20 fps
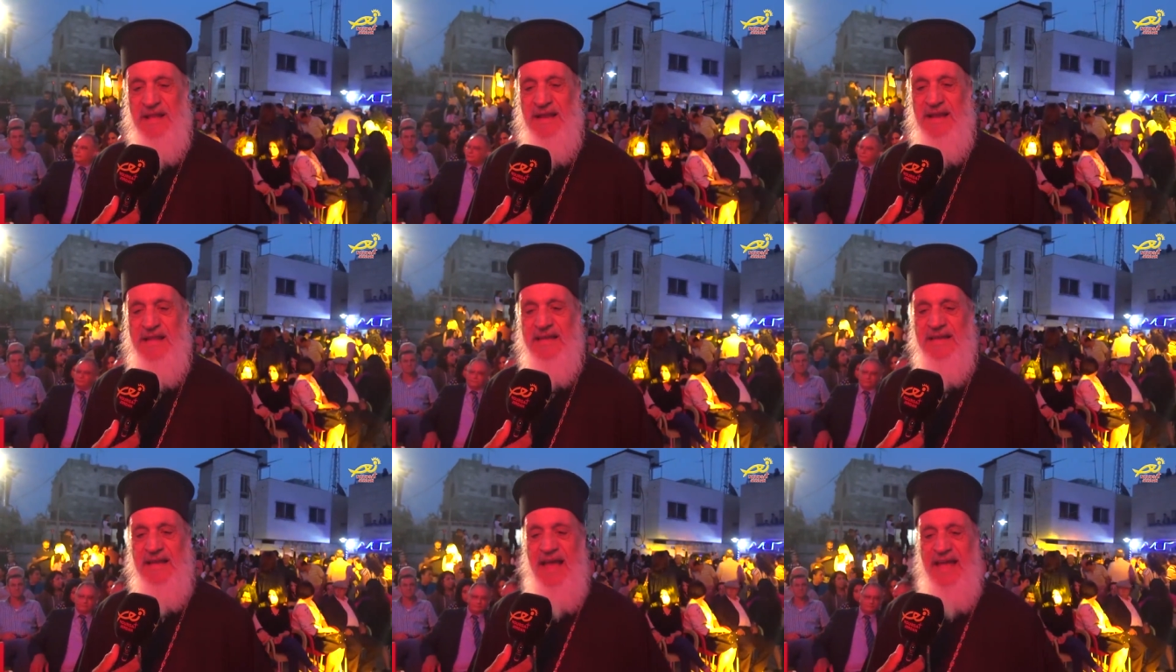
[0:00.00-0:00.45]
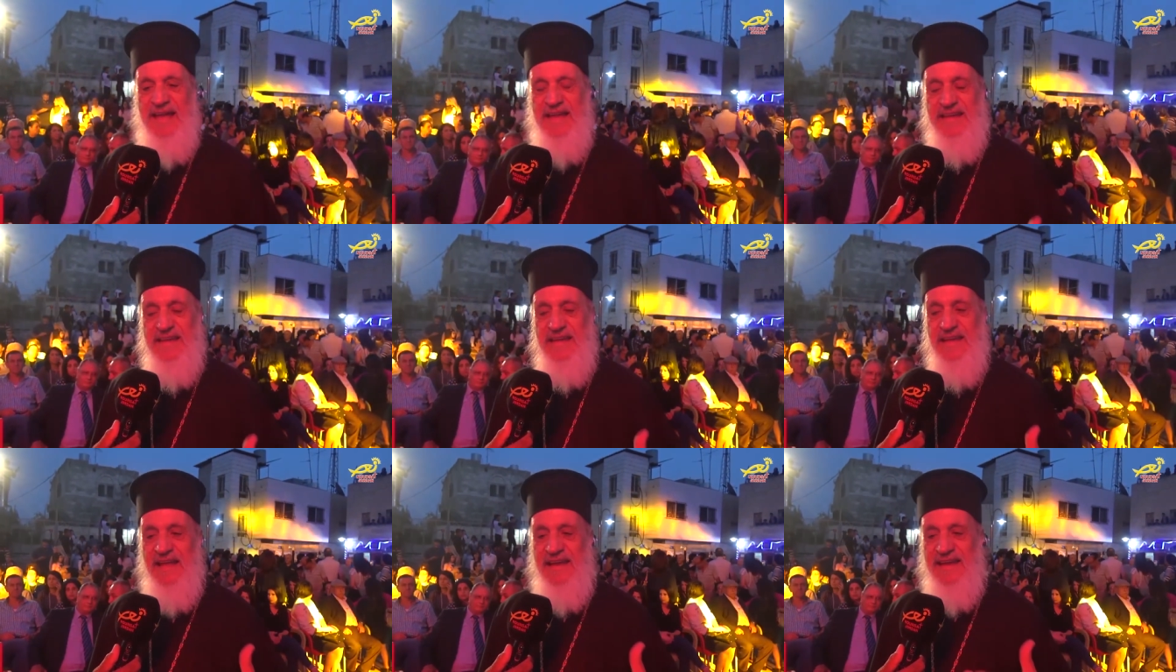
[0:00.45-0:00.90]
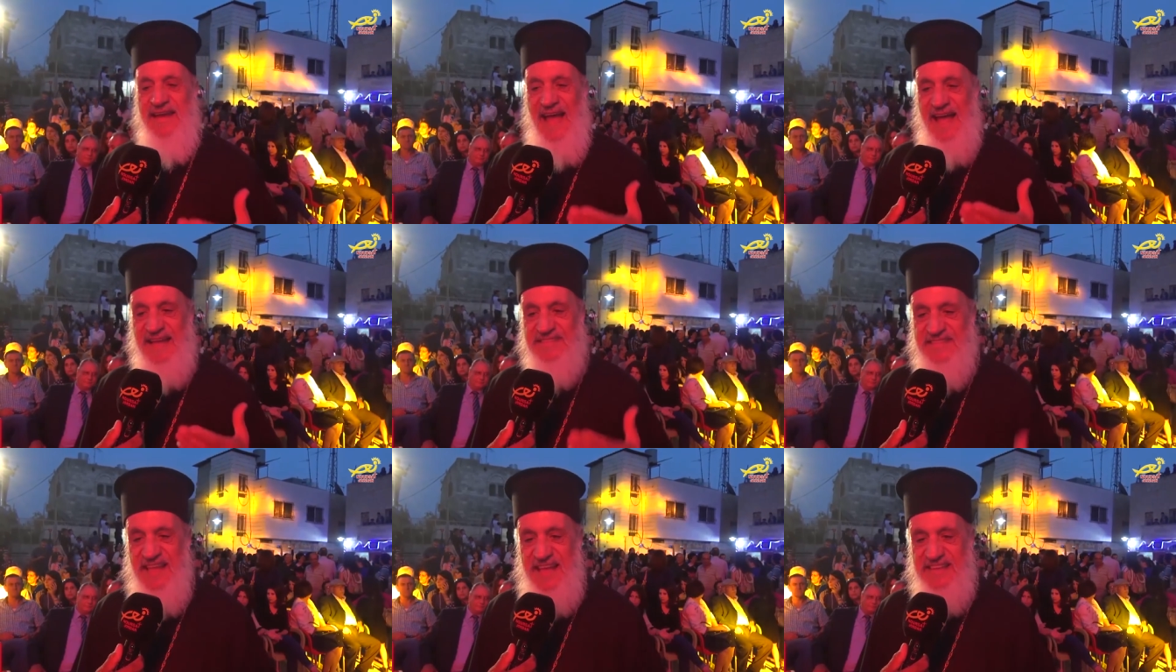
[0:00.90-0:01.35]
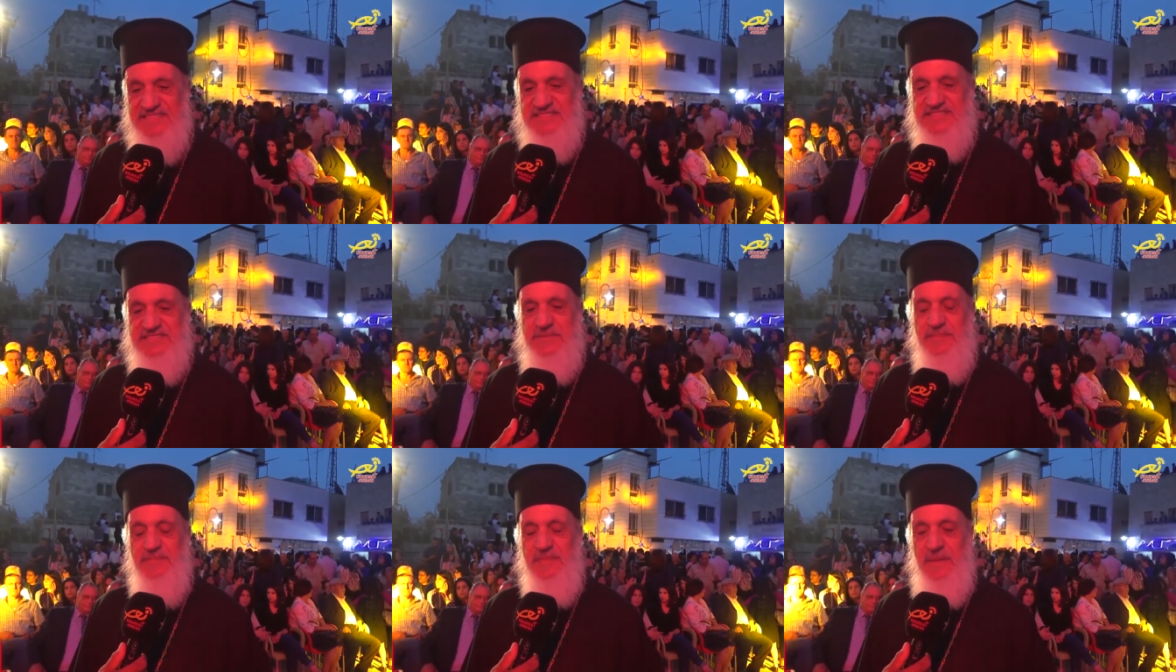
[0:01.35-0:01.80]
لكي
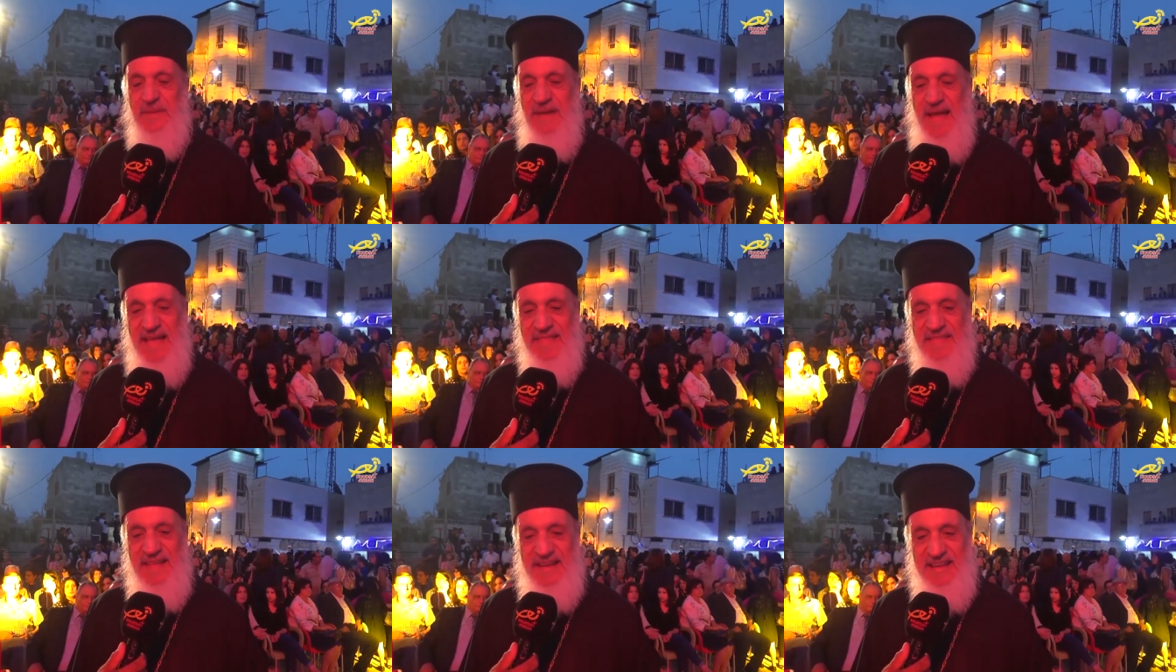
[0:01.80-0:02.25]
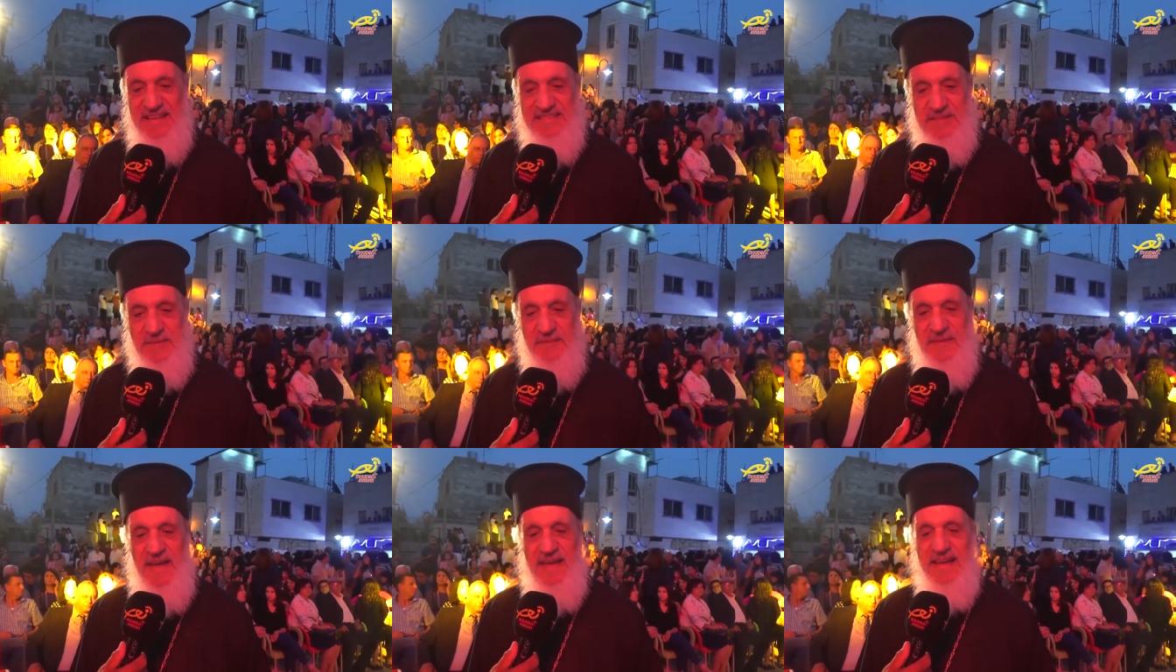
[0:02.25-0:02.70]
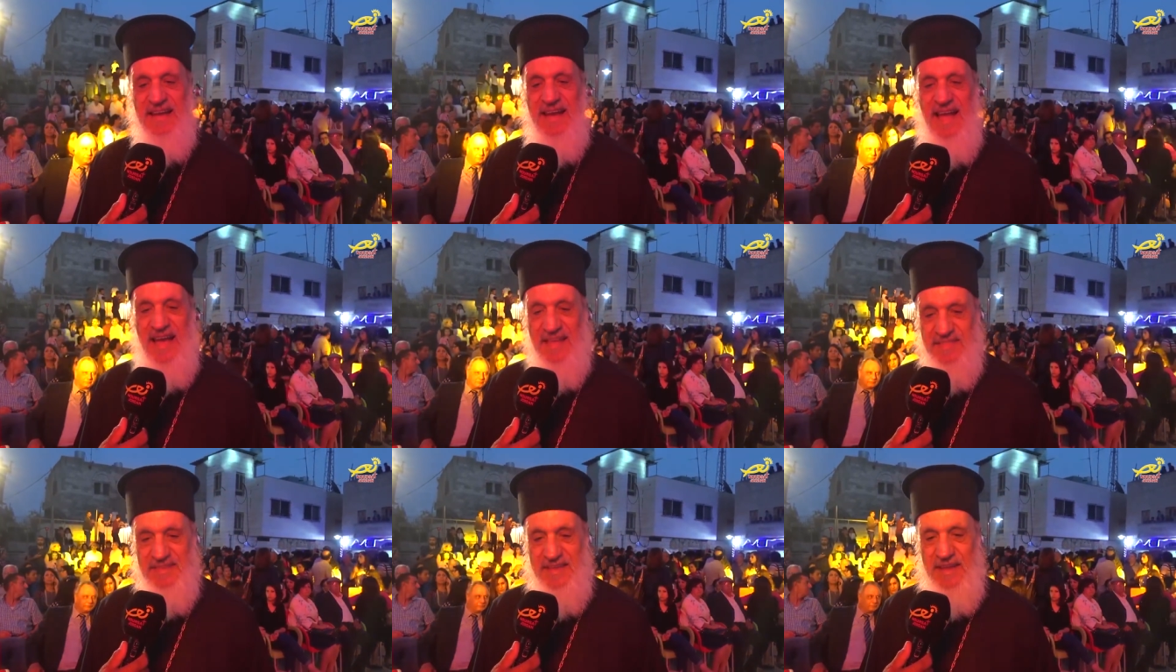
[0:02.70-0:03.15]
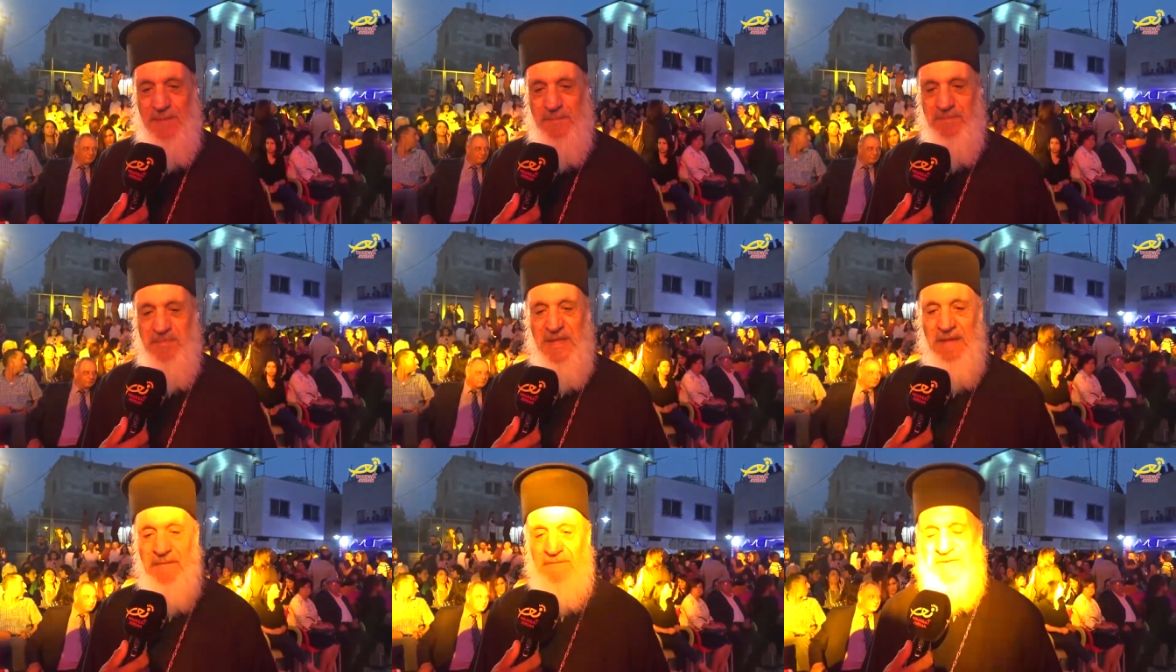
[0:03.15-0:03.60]
نعتز بهذا الاحتفال
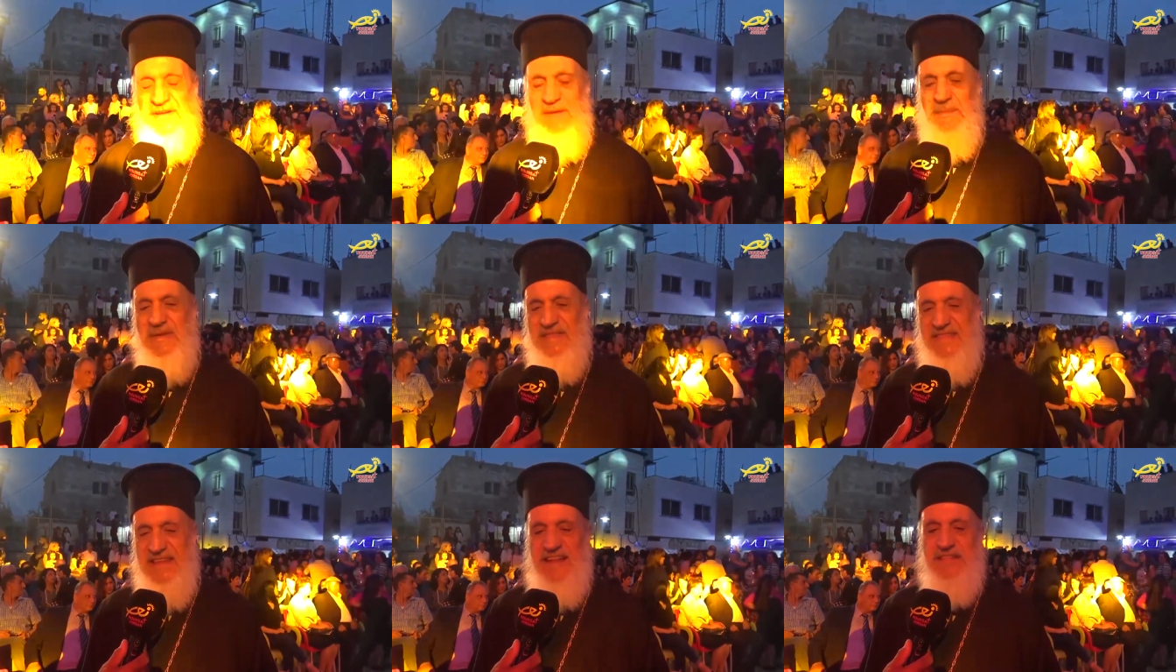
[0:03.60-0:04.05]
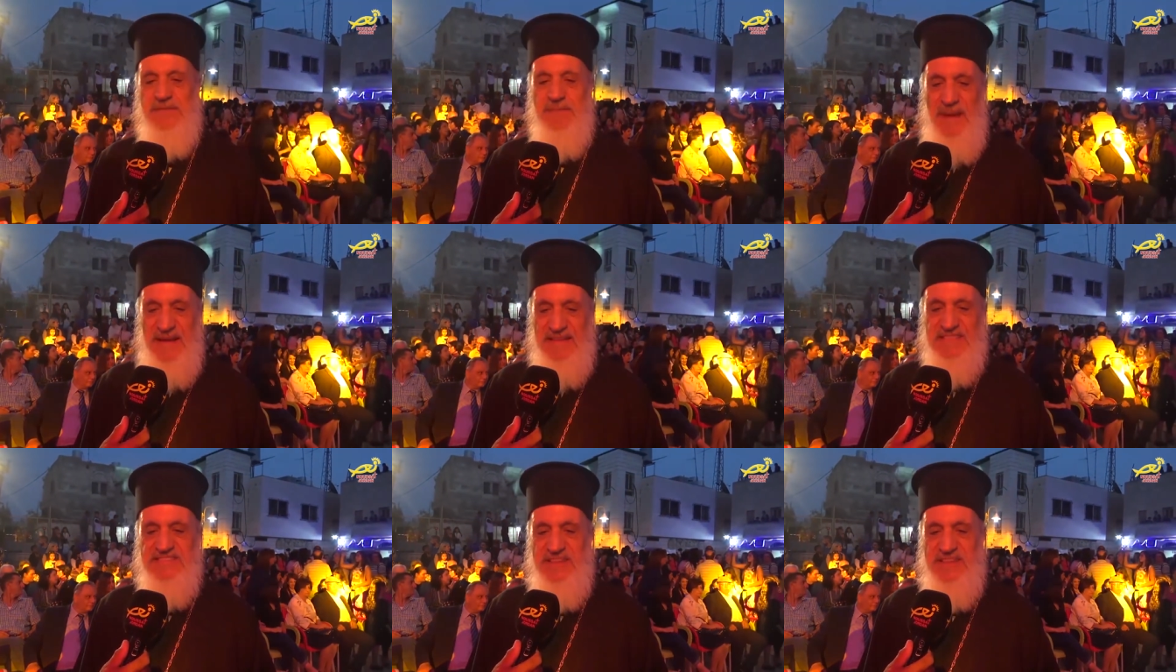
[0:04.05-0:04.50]
العظيم في مدينة بيت